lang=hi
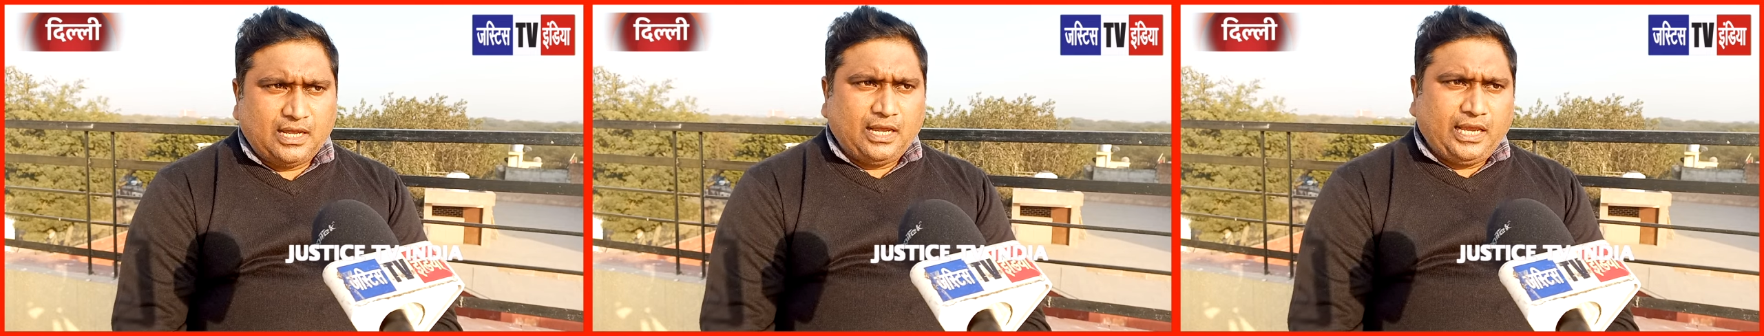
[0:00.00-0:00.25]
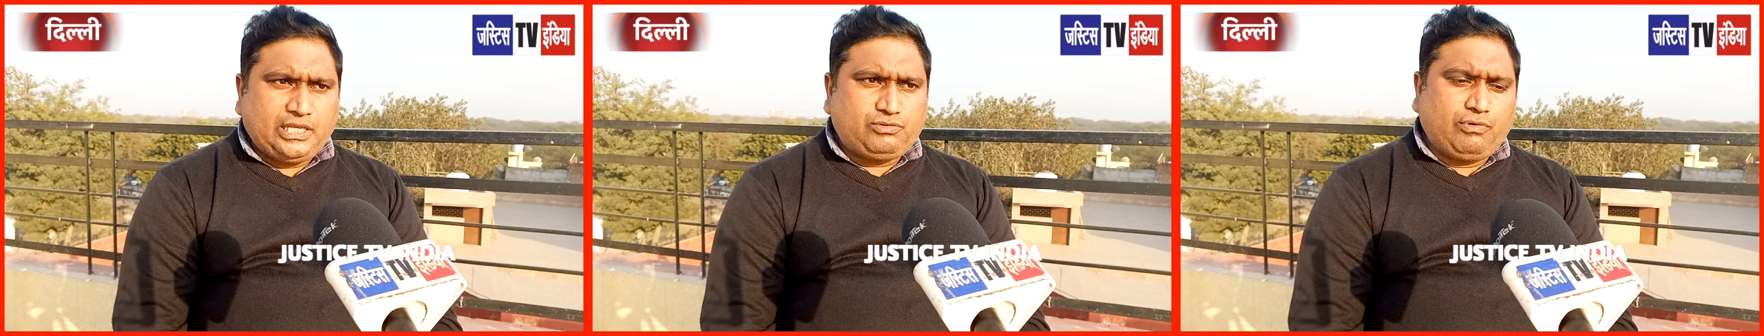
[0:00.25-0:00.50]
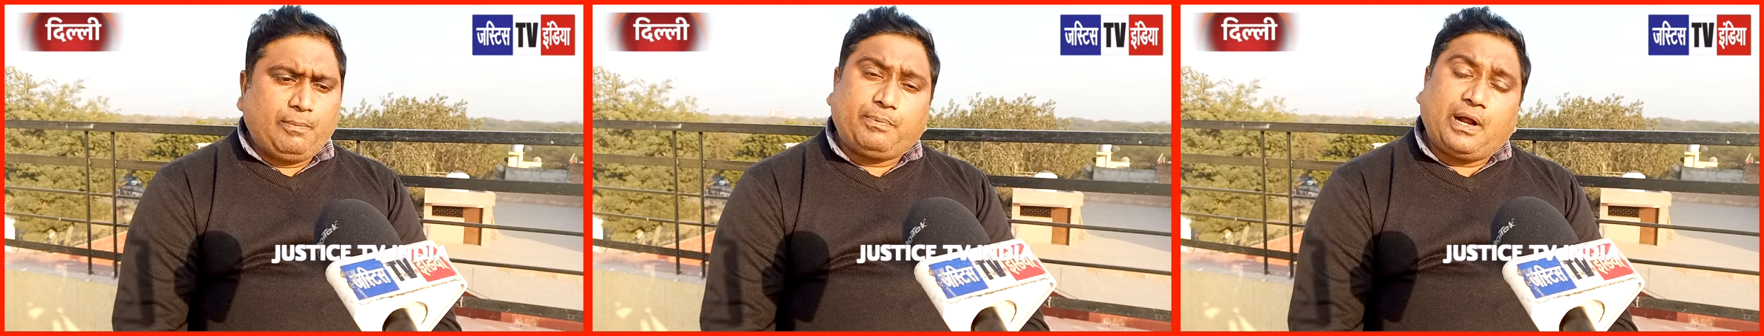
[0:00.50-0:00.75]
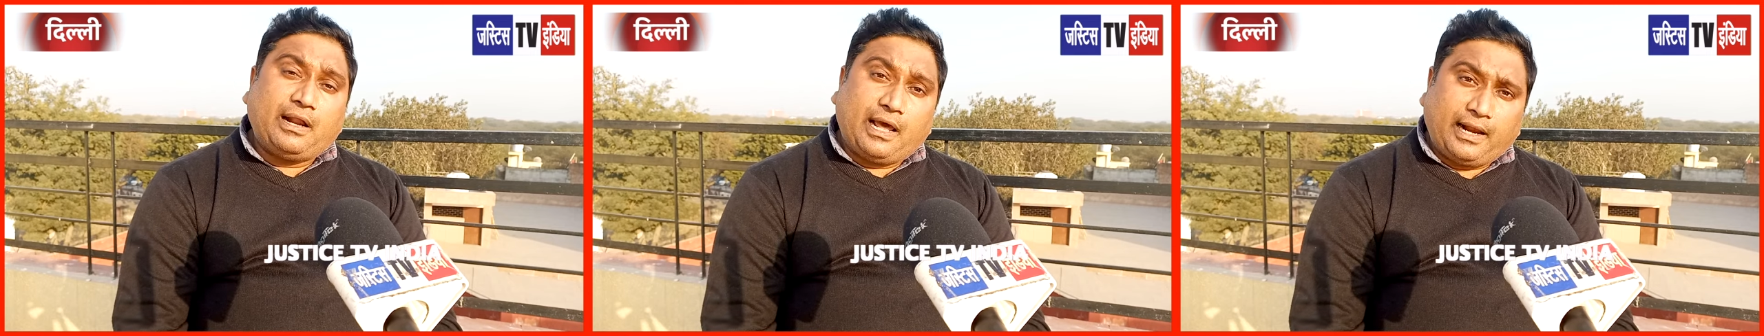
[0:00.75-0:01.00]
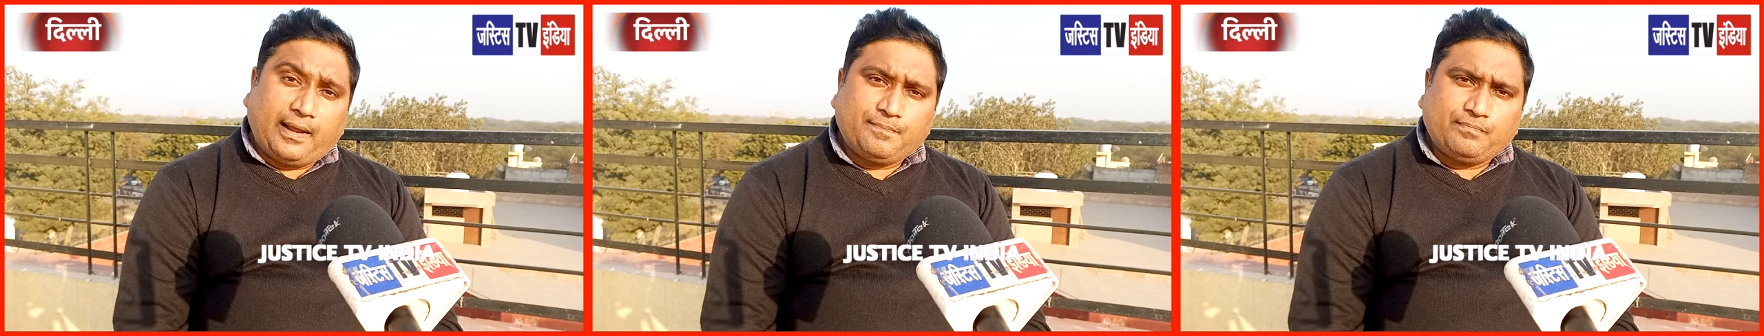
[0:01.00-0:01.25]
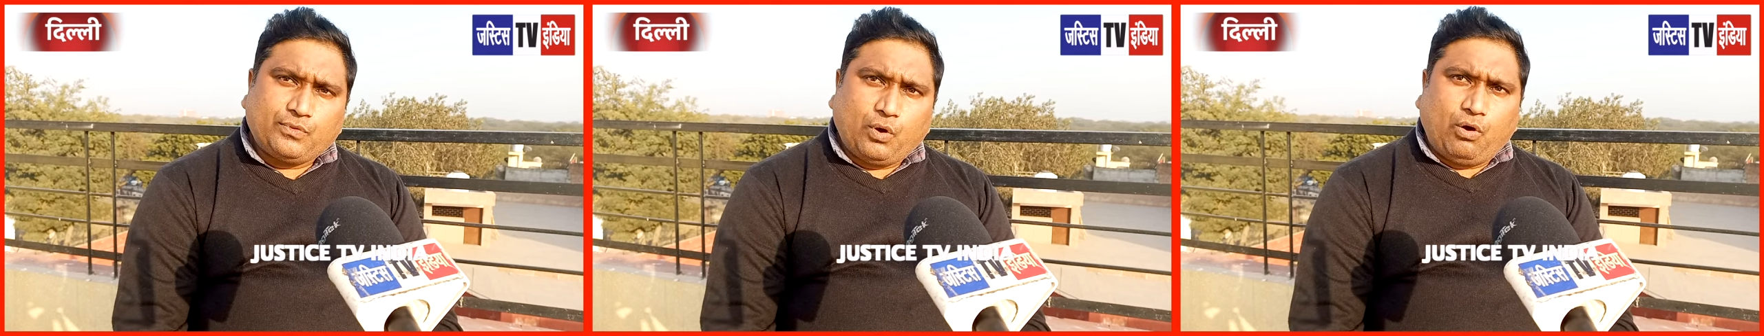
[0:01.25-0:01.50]
हम्म। इस विप का डर है
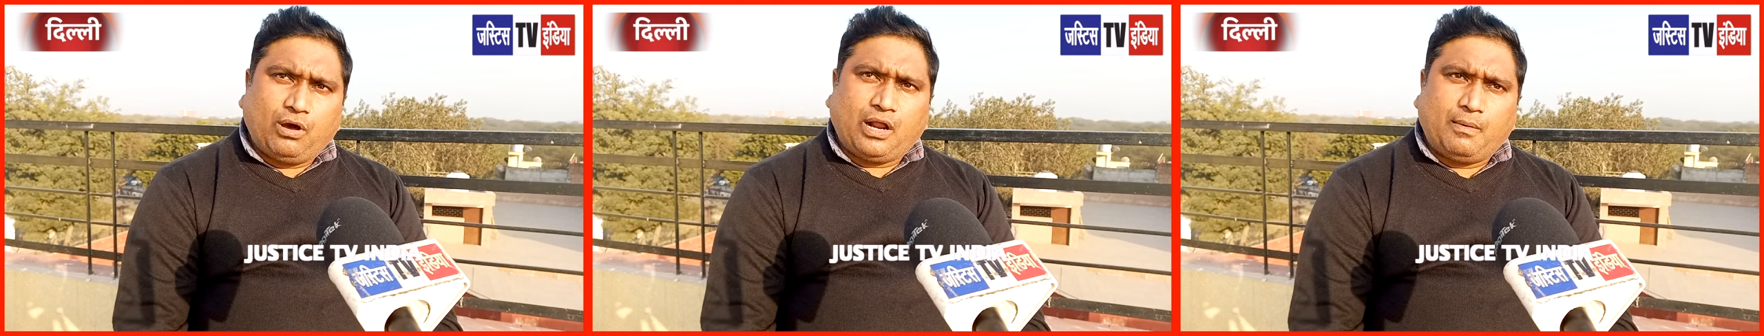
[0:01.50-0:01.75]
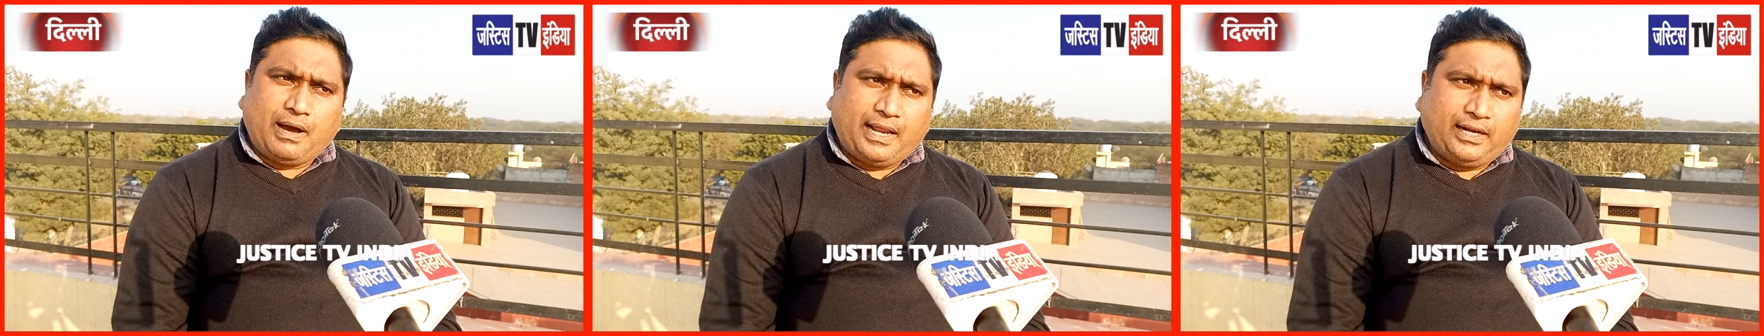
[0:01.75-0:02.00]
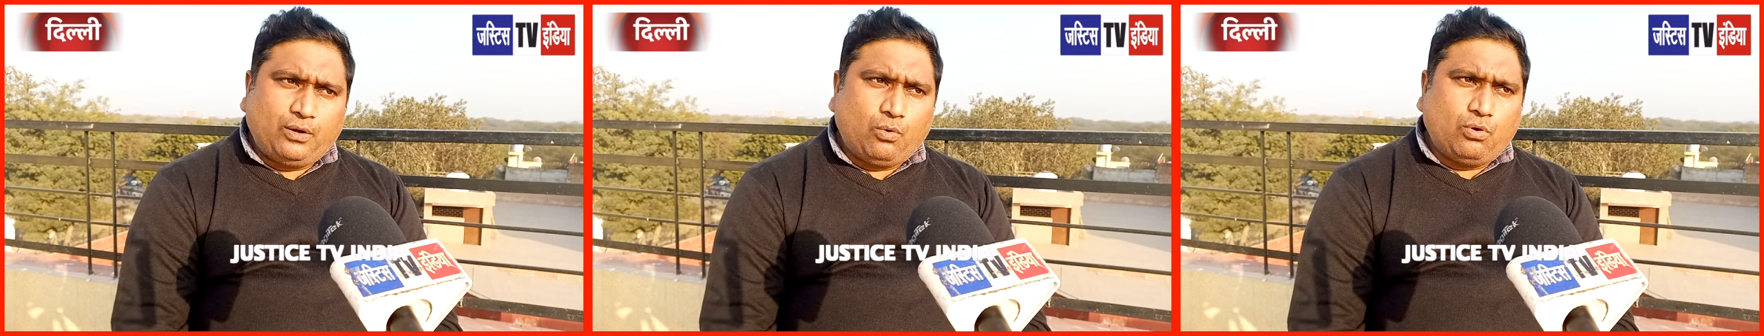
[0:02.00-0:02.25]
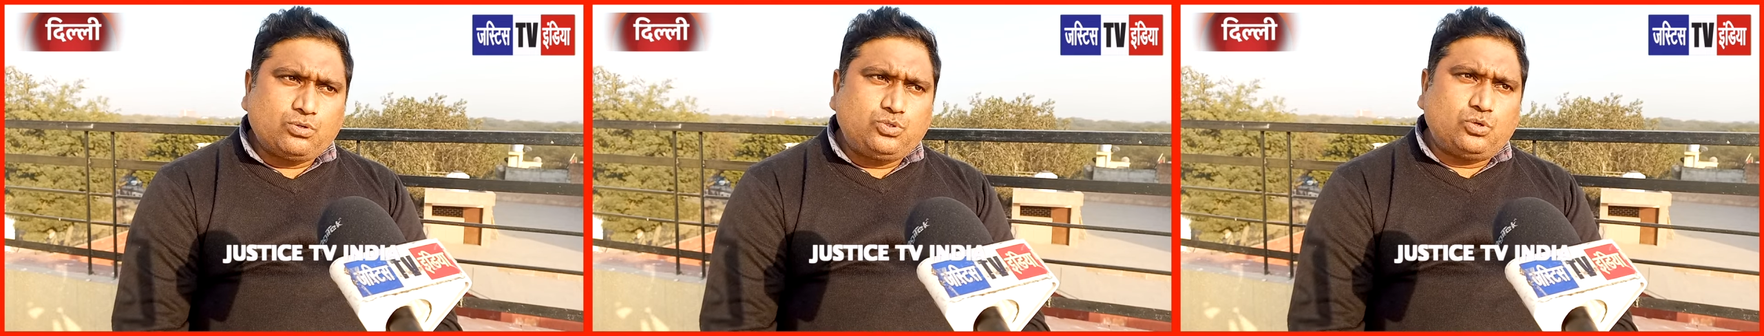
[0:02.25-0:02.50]
और हमारे लोग